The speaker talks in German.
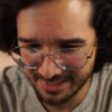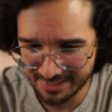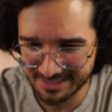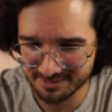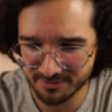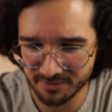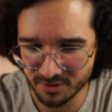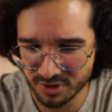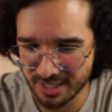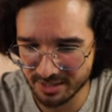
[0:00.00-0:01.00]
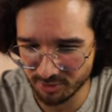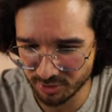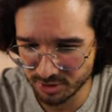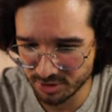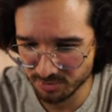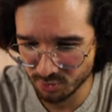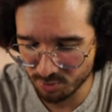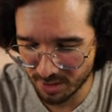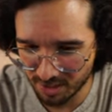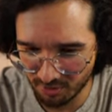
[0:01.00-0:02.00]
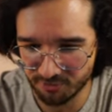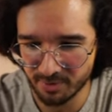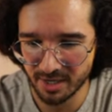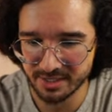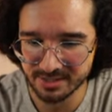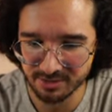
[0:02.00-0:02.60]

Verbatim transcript: Erst wenn wir wirklich eindeutig im Überkaufbereich